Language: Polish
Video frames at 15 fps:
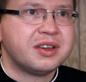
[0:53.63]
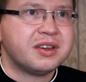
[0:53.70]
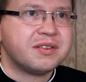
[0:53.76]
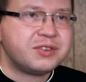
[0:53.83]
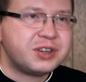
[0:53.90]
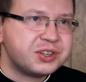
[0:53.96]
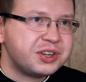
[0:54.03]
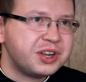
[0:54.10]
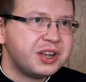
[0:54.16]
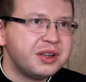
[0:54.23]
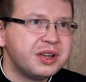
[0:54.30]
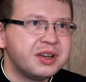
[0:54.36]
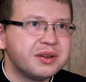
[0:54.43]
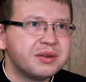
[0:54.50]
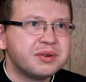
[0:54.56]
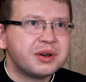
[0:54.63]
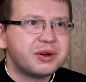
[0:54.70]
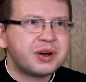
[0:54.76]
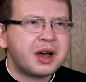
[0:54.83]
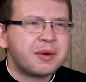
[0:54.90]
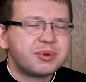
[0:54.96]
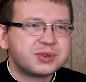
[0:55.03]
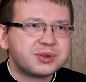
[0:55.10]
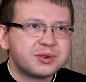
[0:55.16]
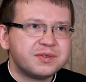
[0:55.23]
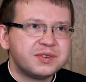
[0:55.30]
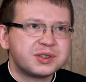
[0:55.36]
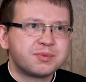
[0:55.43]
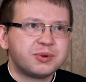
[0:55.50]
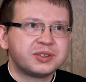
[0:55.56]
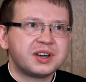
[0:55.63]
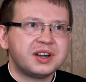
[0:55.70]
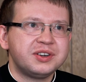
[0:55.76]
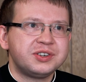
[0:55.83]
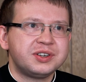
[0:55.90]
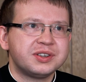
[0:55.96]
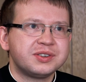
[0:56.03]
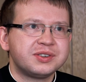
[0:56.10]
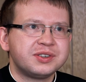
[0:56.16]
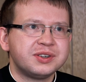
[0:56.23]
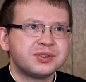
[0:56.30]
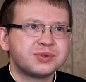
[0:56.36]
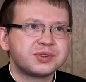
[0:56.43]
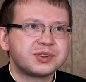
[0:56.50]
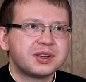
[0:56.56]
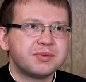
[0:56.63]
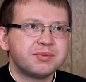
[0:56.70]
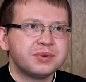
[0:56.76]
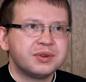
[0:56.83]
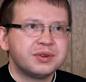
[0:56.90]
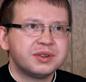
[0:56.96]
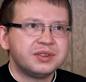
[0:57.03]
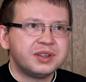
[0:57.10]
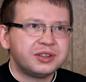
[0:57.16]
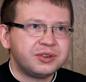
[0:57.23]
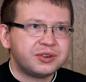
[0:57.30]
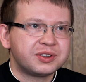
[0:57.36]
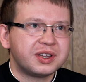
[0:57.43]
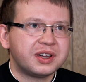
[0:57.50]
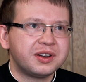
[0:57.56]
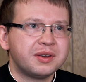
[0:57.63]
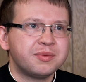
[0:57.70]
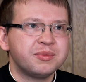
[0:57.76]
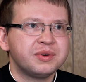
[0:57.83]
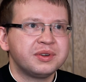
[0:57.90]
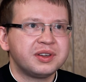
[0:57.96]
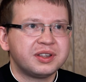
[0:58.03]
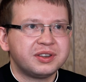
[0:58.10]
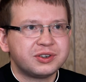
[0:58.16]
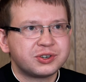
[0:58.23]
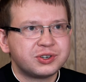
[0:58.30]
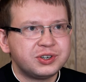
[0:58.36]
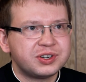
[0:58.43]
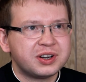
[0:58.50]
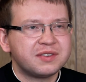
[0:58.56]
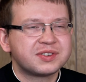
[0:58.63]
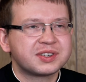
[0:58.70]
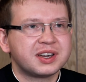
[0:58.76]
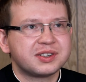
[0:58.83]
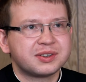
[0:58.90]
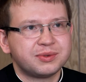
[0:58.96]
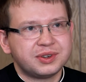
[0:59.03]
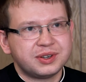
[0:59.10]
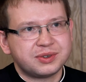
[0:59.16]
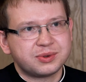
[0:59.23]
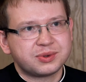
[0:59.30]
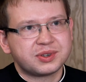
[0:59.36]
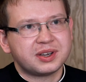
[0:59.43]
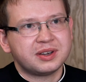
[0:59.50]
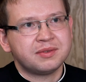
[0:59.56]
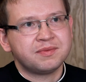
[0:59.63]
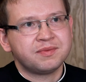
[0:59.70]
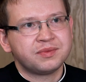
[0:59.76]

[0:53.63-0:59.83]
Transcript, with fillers: Wcześniej apostołowie spotkali się z Jezusem nad Jordanem, kiedy chrzciciel wskazał na Jezusa.